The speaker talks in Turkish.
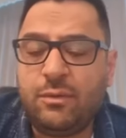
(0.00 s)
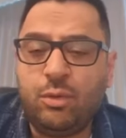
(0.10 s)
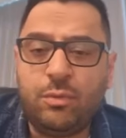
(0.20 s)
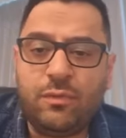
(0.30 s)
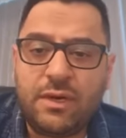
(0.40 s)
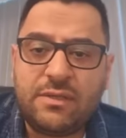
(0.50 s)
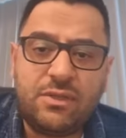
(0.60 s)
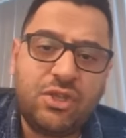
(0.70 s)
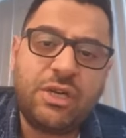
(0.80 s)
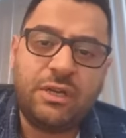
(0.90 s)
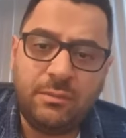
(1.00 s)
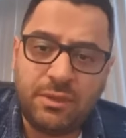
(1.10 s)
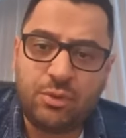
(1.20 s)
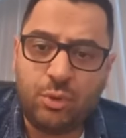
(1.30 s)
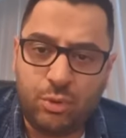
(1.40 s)
durumu varsa
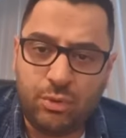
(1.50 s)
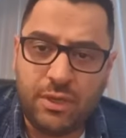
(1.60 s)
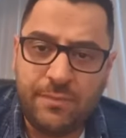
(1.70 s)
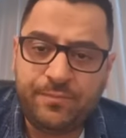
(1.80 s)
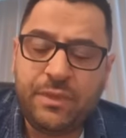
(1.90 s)
çıkarılması yönünde.